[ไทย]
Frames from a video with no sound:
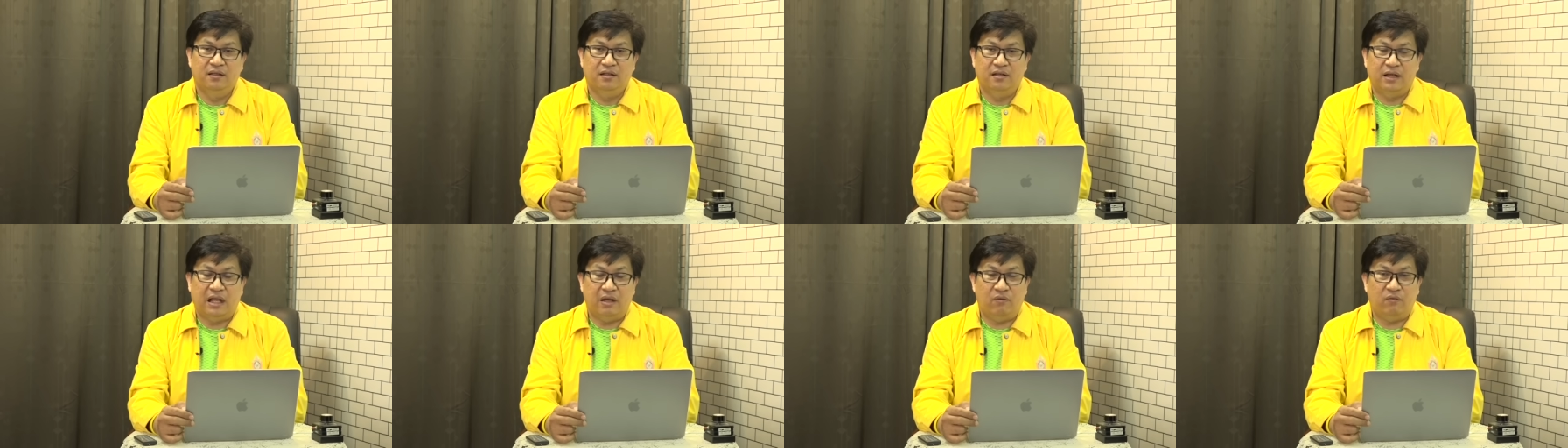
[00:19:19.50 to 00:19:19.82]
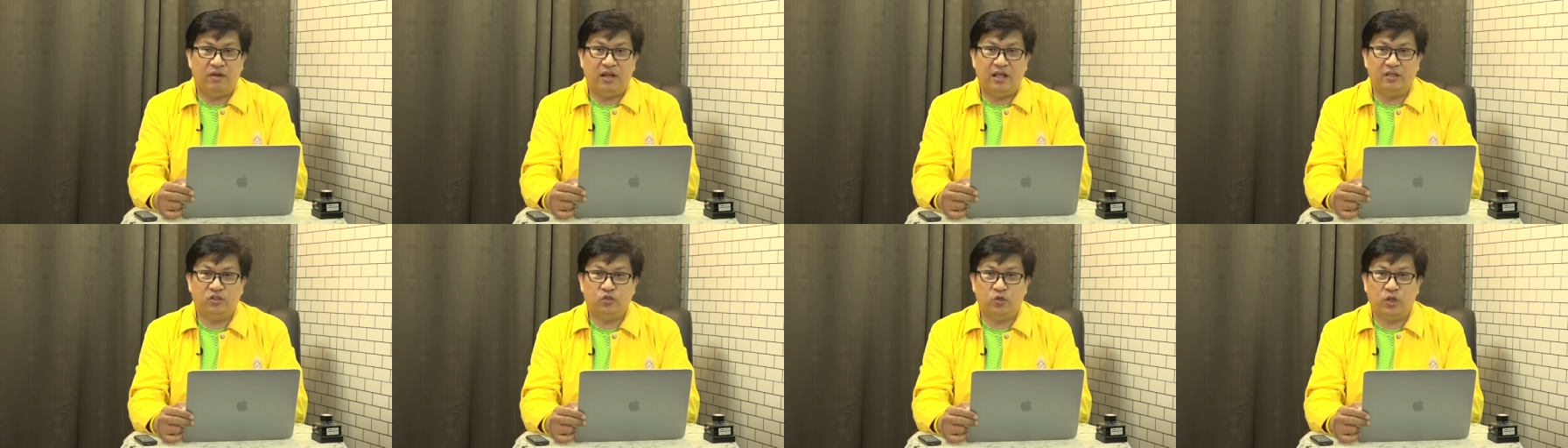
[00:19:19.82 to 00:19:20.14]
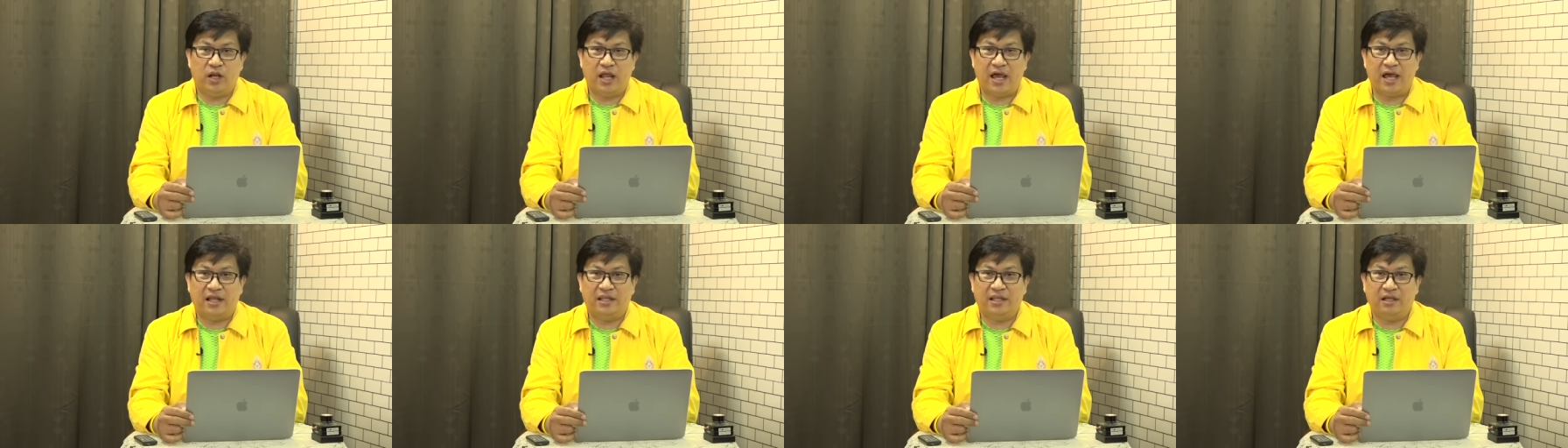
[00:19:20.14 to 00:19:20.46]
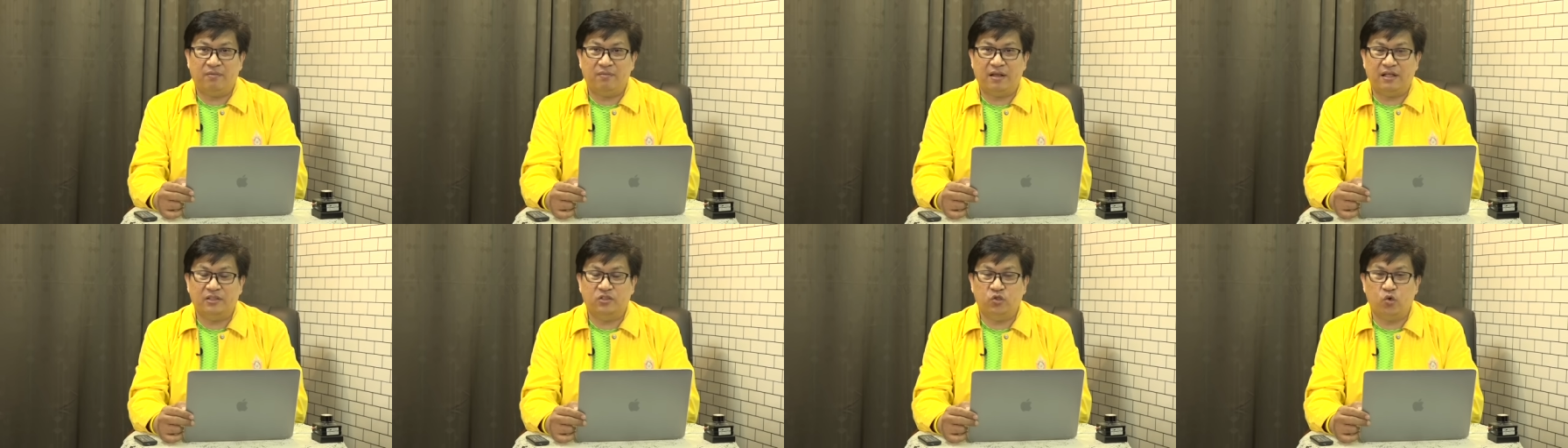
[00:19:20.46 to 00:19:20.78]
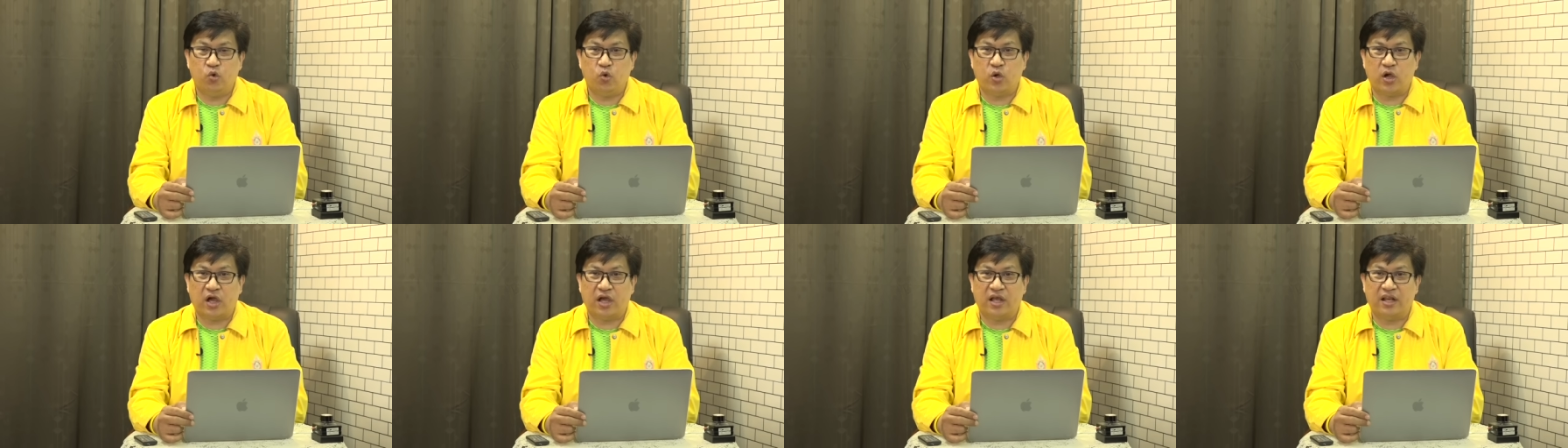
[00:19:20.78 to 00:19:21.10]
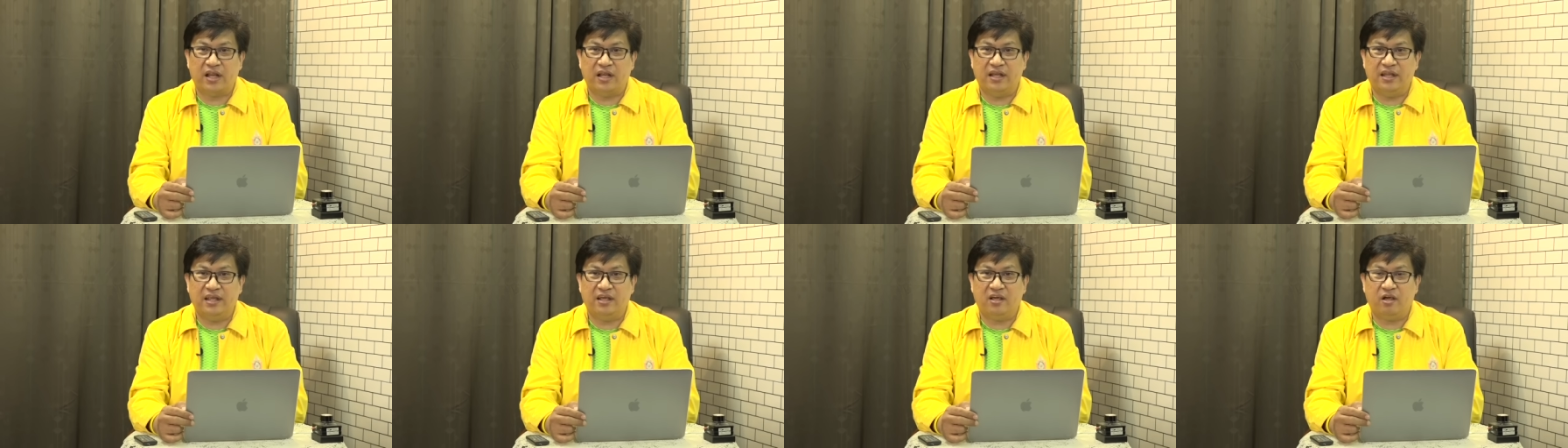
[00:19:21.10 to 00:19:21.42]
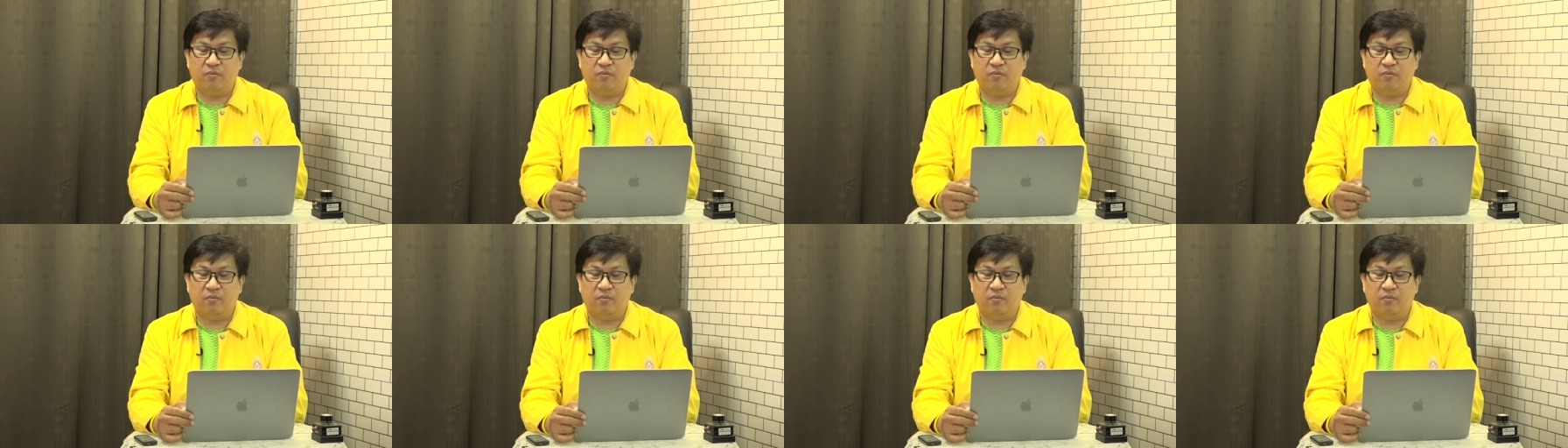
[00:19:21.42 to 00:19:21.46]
ในเวเนซุเอลาที่กำลังสู้กันขณะนี้